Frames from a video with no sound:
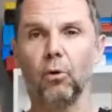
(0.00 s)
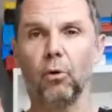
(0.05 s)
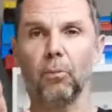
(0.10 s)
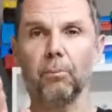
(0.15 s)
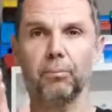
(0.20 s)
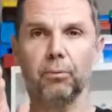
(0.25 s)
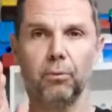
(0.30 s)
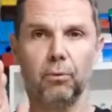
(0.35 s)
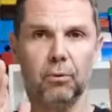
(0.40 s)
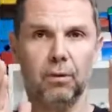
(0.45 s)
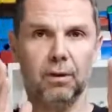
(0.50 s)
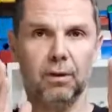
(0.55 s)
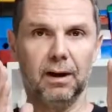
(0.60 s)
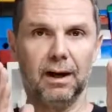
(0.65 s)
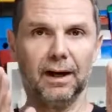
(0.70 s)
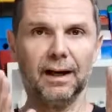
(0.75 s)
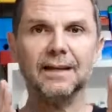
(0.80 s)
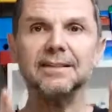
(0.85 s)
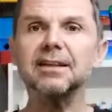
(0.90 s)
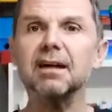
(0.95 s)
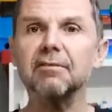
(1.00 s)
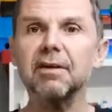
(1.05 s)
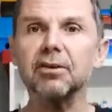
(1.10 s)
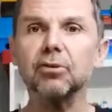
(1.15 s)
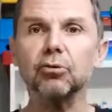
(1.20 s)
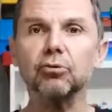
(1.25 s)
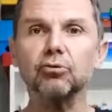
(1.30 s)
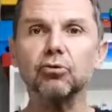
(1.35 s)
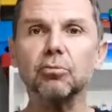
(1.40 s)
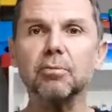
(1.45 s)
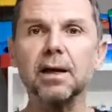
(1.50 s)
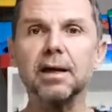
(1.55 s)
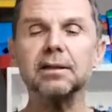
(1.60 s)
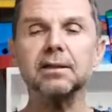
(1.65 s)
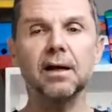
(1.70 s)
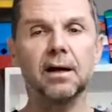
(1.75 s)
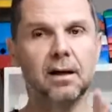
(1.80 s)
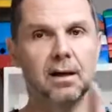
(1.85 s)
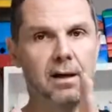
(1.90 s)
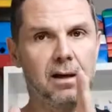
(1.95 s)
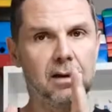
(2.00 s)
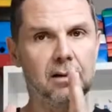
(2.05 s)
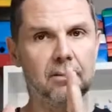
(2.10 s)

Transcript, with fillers: on peut réserver un nom de domaine,